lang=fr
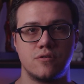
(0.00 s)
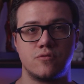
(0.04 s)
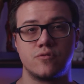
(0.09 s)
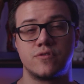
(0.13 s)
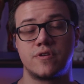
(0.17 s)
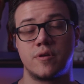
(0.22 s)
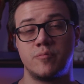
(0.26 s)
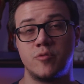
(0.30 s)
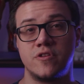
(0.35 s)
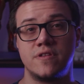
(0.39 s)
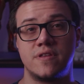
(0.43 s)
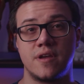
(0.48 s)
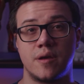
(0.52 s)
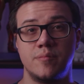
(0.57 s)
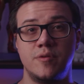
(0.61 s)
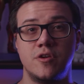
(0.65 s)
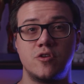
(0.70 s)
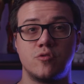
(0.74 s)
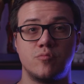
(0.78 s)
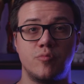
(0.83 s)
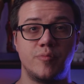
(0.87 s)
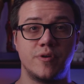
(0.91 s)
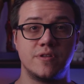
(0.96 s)
Contrairement à une
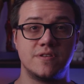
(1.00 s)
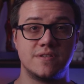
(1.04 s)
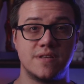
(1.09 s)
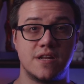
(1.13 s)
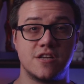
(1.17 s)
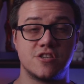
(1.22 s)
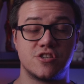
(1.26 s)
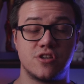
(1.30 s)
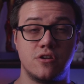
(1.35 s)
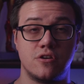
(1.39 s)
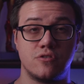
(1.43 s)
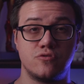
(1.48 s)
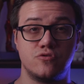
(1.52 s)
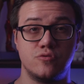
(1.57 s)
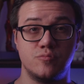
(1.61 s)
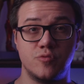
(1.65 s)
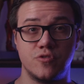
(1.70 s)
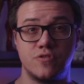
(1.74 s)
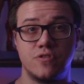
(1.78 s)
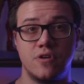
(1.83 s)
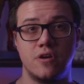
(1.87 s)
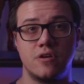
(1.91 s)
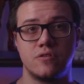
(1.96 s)
thermique, on ne peut pas utiliser la chaleur du
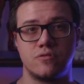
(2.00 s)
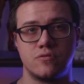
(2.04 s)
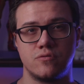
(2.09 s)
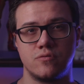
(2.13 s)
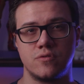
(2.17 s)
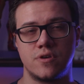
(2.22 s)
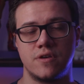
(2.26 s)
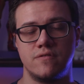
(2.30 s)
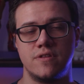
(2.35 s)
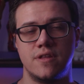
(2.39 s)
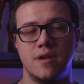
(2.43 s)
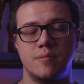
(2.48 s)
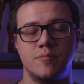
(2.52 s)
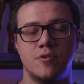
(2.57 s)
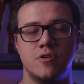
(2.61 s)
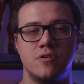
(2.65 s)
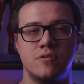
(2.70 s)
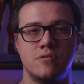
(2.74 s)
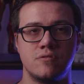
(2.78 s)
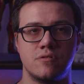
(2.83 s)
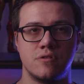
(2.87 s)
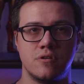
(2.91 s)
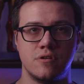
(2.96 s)
moteur, donc
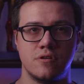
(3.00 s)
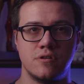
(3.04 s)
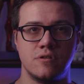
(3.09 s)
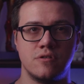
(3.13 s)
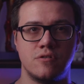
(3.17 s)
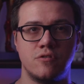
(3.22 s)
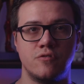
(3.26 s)
évidemment, euh,